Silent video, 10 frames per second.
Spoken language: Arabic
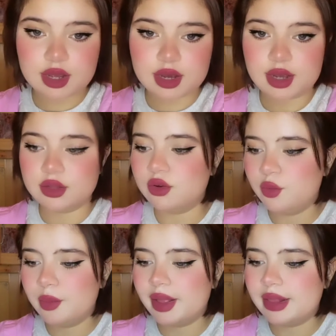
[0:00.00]
هادو
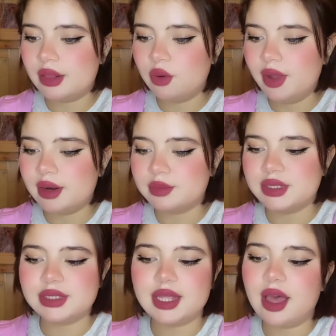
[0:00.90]
المهم هاد الالوان
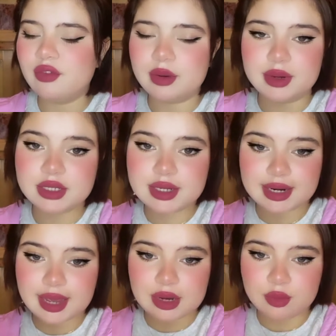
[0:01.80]
بزاف البنات
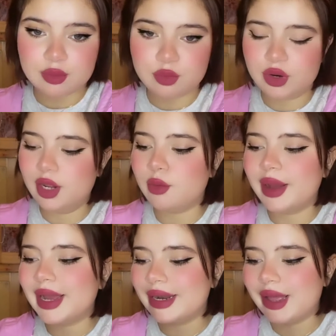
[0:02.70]
كنقلبوا عليهم
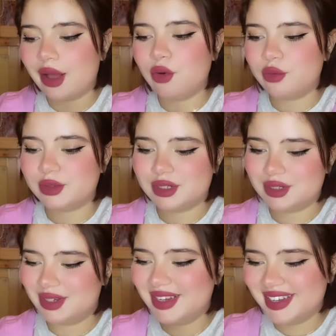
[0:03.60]
وما كنلقاوهمش